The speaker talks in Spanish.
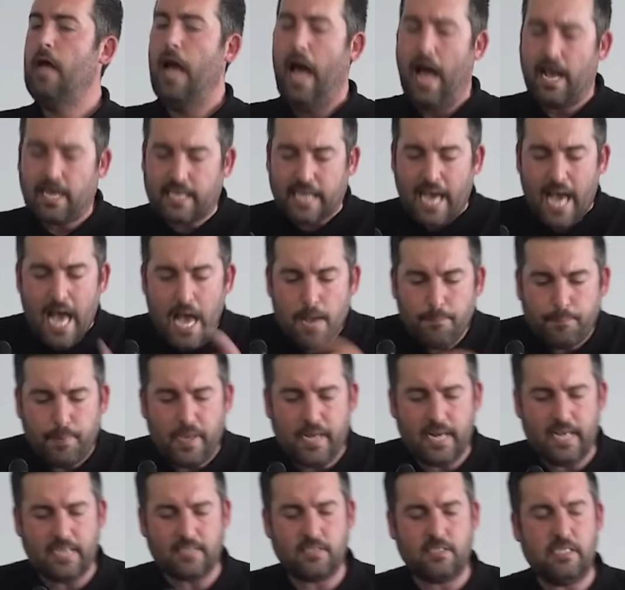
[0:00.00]
Acap
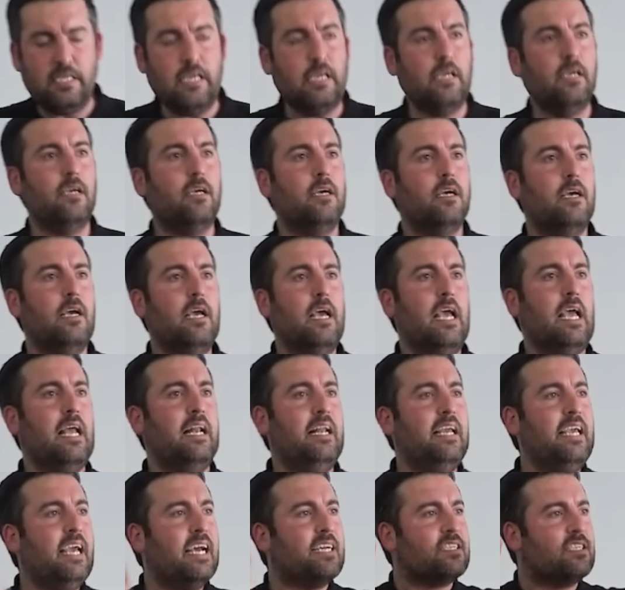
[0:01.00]
era así.
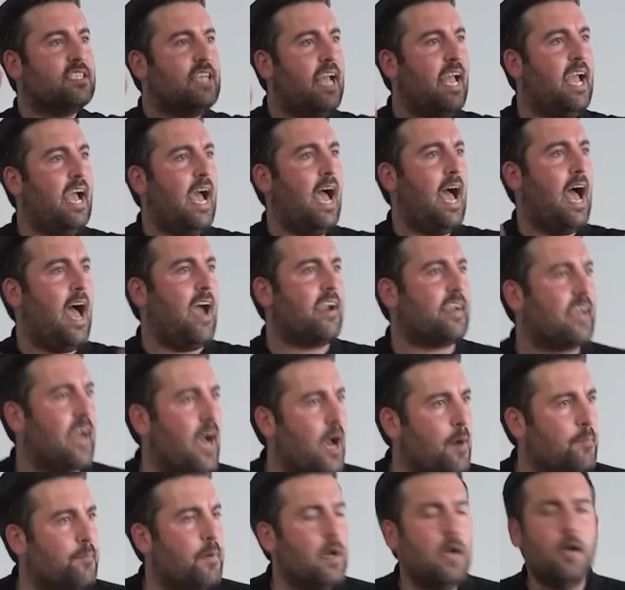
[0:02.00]
Elías llega a
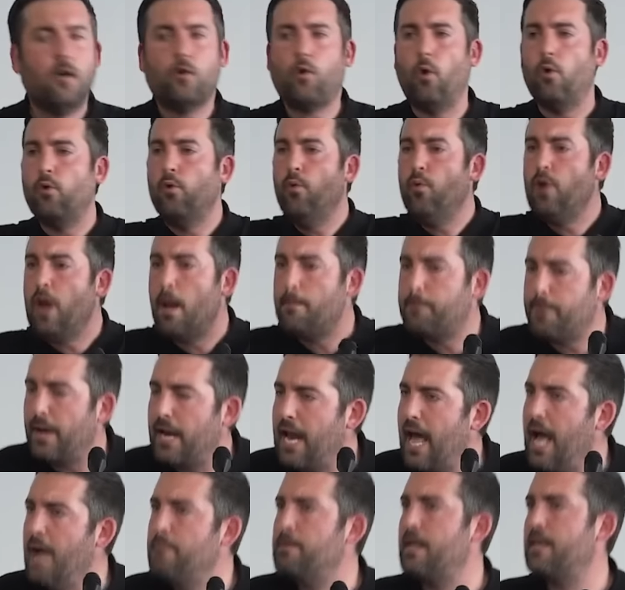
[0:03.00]
Acap con una
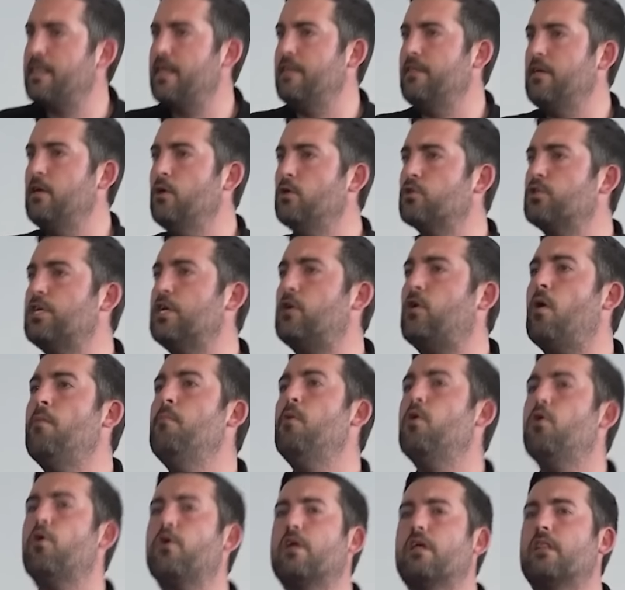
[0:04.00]
palabra de Dios y
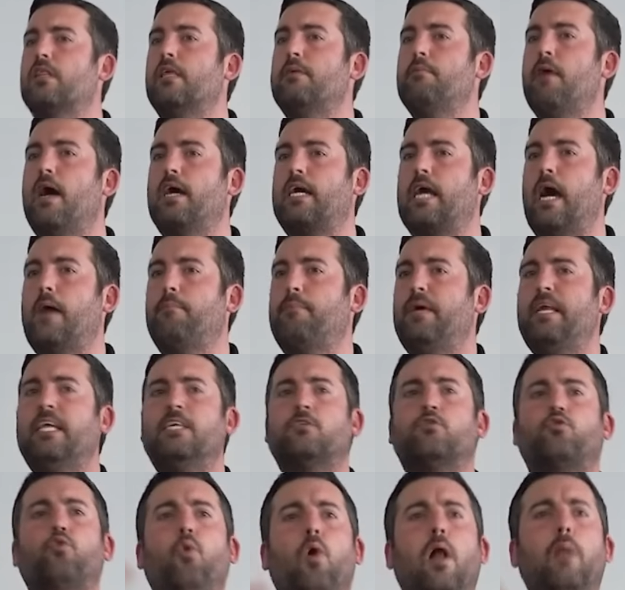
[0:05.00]
cómo lo recibe Acap.
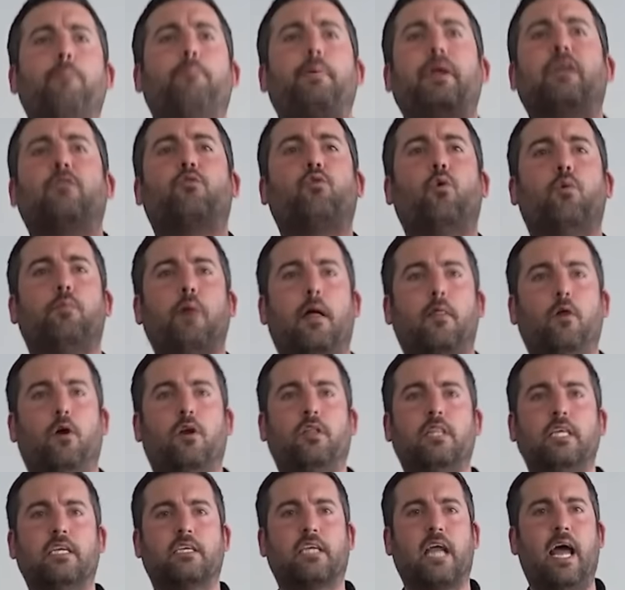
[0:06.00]
¿Eres tú el
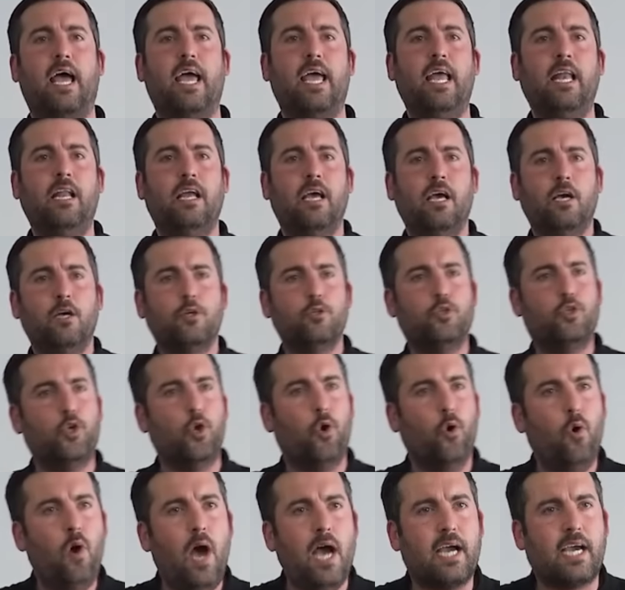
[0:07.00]
perturbador de Israel?
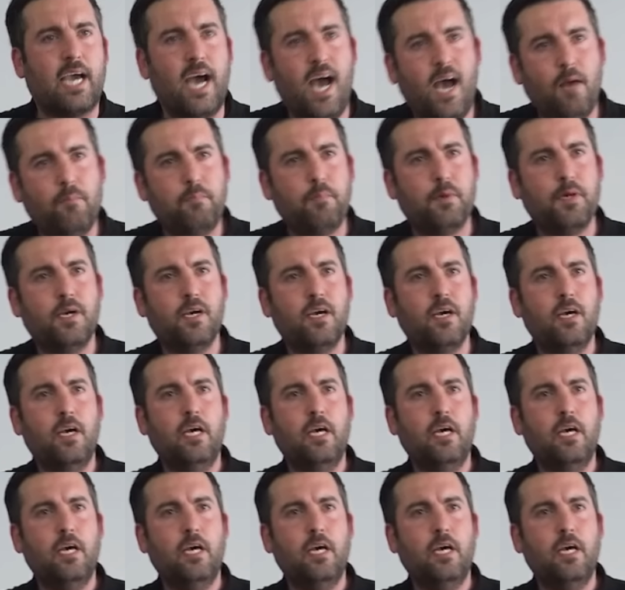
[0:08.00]
¿Yo Acap?